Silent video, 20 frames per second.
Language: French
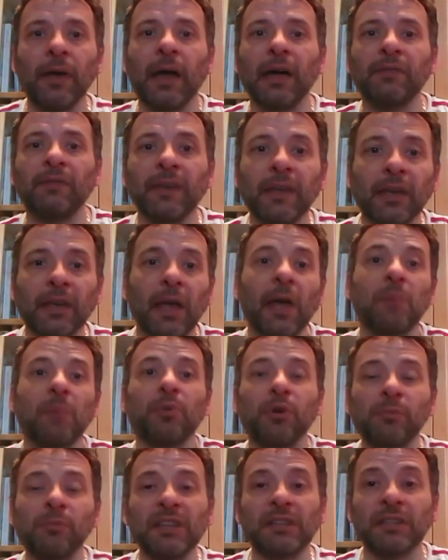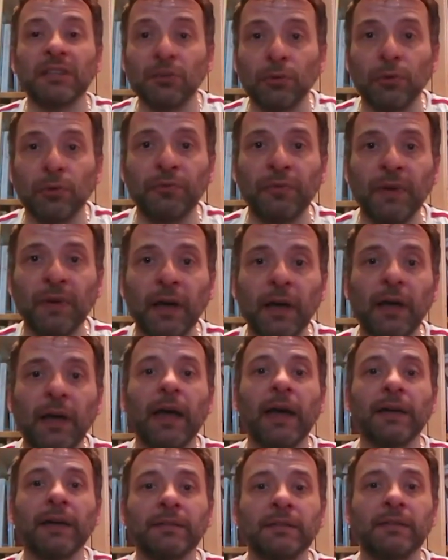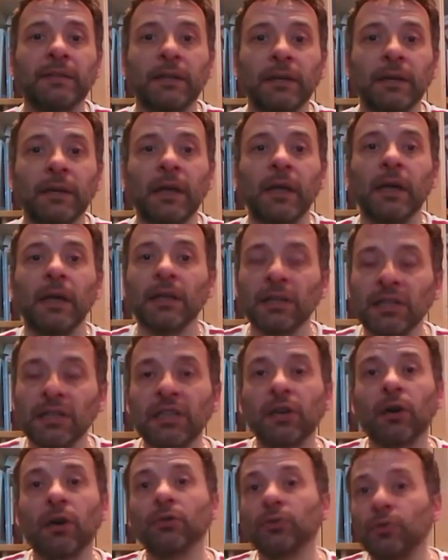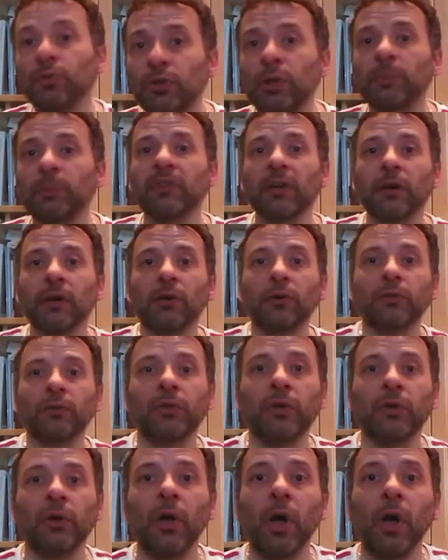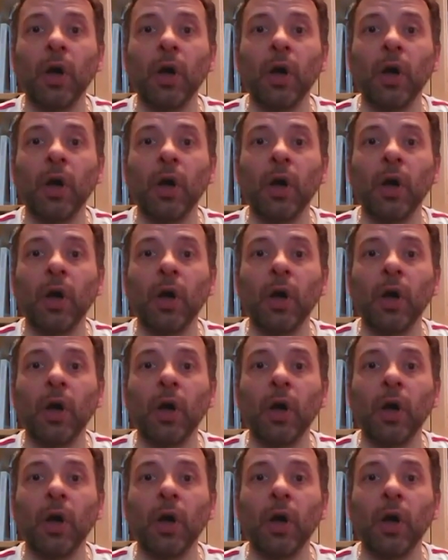avec un premier titre phare, AC, qui rentre au top 50.